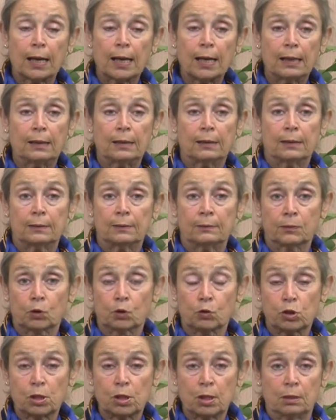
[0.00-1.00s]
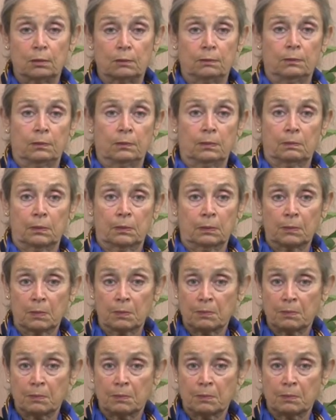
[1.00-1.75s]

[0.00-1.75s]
E eh, così mh,